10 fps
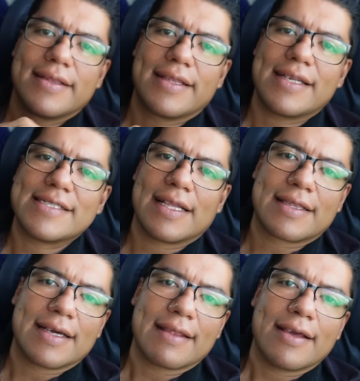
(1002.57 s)
3 de la
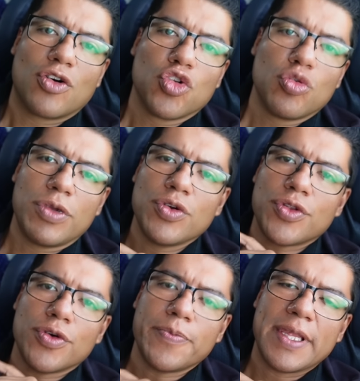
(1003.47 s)
tarde con un
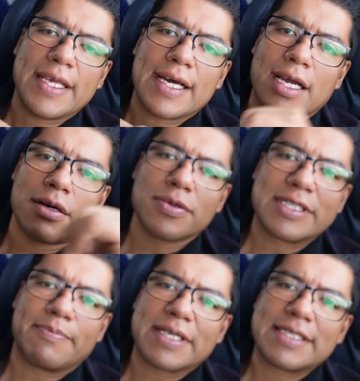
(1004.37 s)
minuto y acabamos de
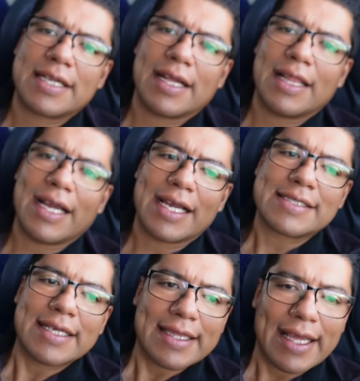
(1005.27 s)
pasar la
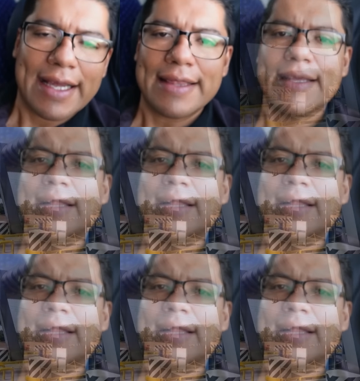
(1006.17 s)
caseta de